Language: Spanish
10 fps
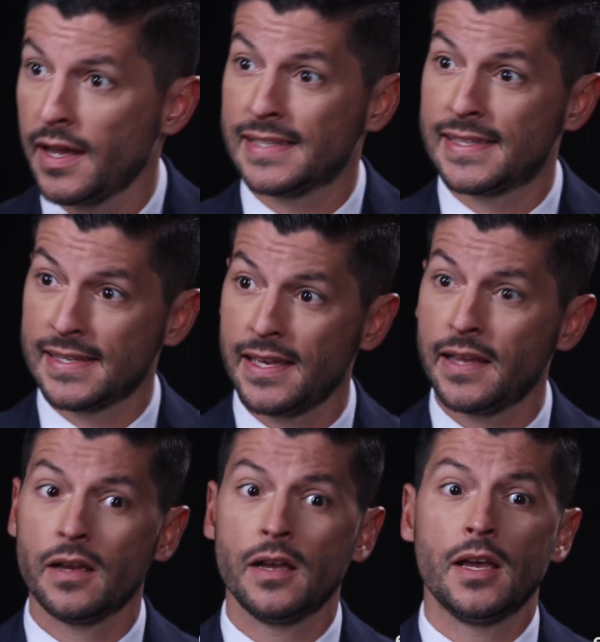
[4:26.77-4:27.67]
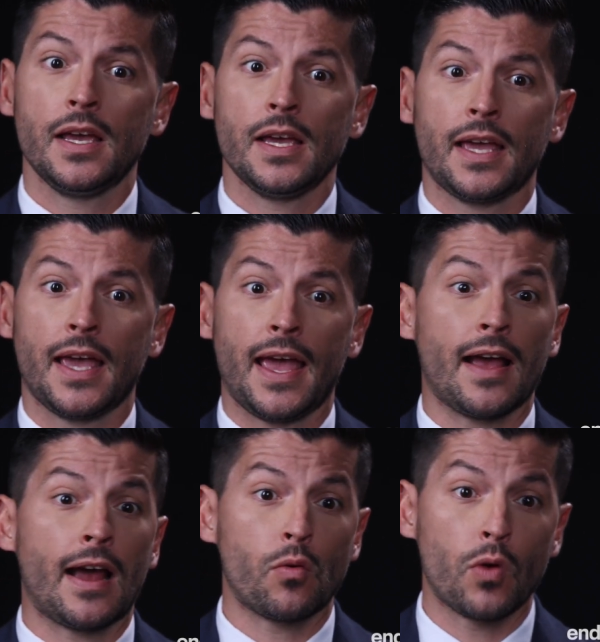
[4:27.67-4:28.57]
es decir, que
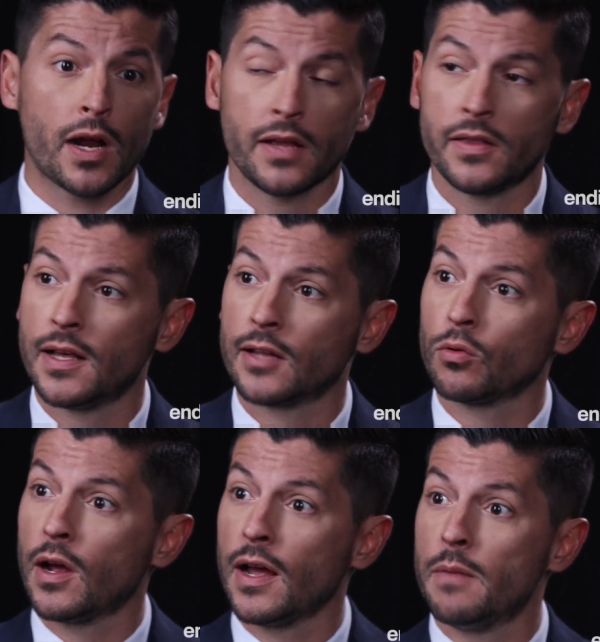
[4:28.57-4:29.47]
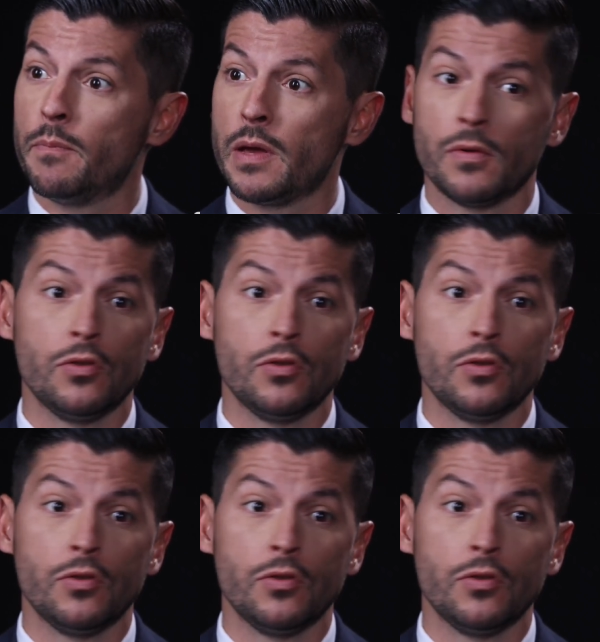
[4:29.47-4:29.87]
en algunas candidaturas el PIB